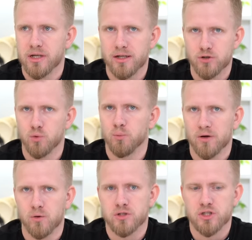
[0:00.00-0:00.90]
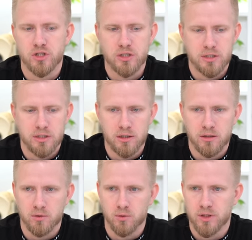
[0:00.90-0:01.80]
наличку по розничной
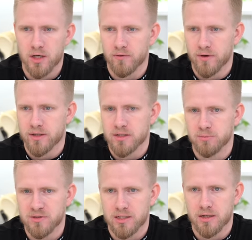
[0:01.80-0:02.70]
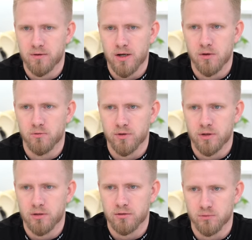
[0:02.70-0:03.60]
цене, то я вас поздравляю,
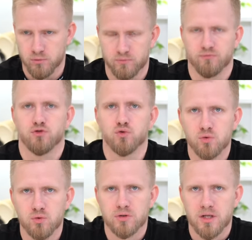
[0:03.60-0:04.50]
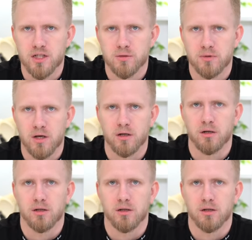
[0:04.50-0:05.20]
вы, ну, в шутку, скажем так,